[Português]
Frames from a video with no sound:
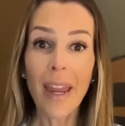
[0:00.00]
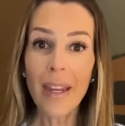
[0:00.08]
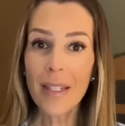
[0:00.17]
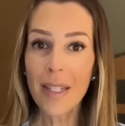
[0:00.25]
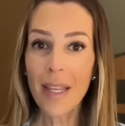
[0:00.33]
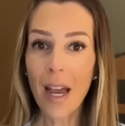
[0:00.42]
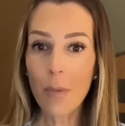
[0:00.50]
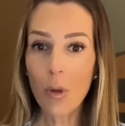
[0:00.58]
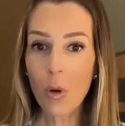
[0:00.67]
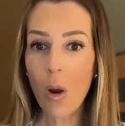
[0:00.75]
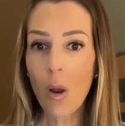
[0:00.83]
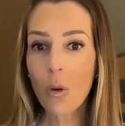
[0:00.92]
Quem sabe
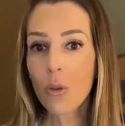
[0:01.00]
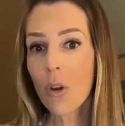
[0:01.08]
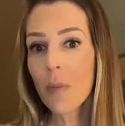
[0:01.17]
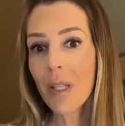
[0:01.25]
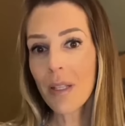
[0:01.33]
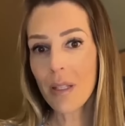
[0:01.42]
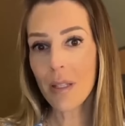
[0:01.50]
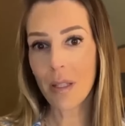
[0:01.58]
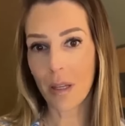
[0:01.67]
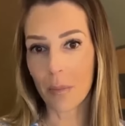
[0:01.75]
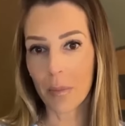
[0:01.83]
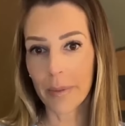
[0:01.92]
qual é o nome dessa
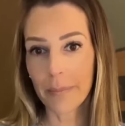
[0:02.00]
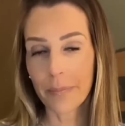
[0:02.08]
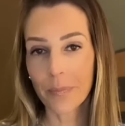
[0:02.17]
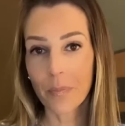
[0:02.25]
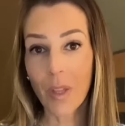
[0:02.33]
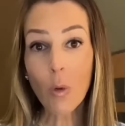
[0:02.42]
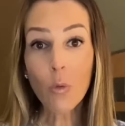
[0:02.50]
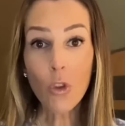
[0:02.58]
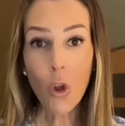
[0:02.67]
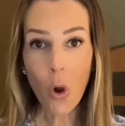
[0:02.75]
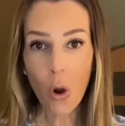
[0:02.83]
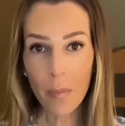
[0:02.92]
estampa? Tem um
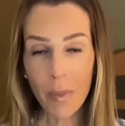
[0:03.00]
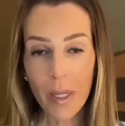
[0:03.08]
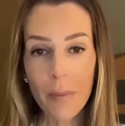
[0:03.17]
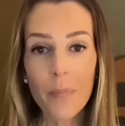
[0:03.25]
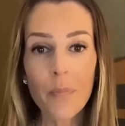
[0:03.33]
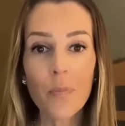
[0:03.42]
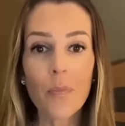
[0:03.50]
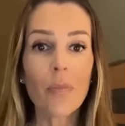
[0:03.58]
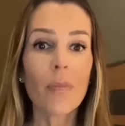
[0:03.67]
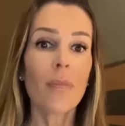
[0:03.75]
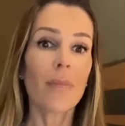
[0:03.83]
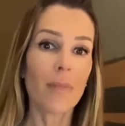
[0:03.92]
nome
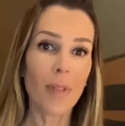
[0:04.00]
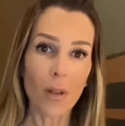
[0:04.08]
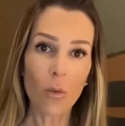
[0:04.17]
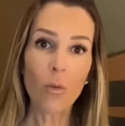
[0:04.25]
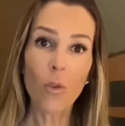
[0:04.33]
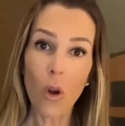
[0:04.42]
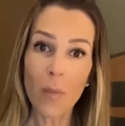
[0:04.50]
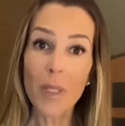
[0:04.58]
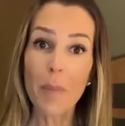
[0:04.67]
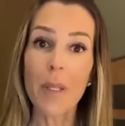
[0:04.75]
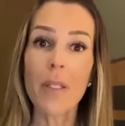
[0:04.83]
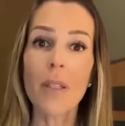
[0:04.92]
um nome
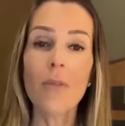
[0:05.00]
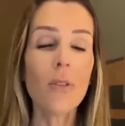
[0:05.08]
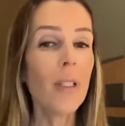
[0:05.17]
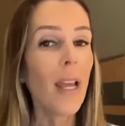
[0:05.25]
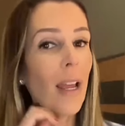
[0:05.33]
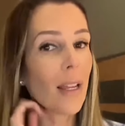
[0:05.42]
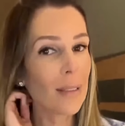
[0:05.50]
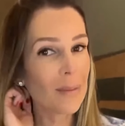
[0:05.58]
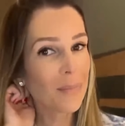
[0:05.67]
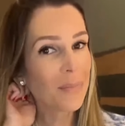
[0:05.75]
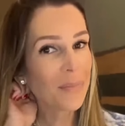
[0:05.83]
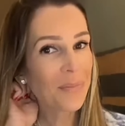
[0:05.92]
específico dela.
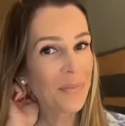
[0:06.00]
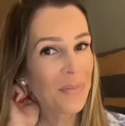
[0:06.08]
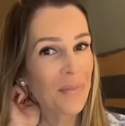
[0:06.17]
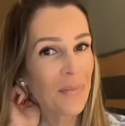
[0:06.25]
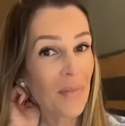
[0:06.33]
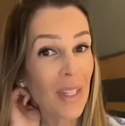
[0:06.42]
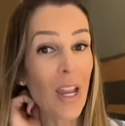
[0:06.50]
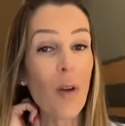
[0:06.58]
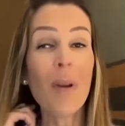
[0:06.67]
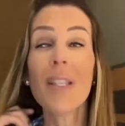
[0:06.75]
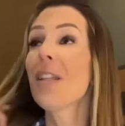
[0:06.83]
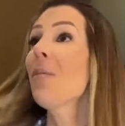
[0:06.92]
E é
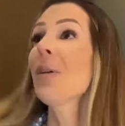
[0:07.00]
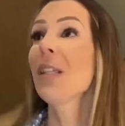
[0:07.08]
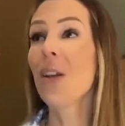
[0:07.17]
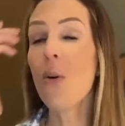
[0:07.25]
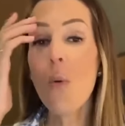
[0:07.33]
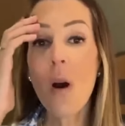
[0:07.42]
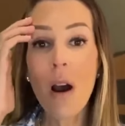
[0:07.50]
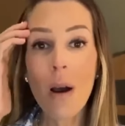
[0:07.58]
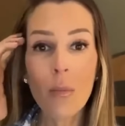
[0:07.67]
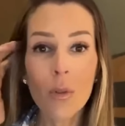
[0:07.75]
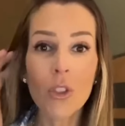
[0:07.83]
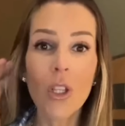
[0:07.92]
uma estampa que eu
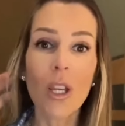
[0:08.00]
amo,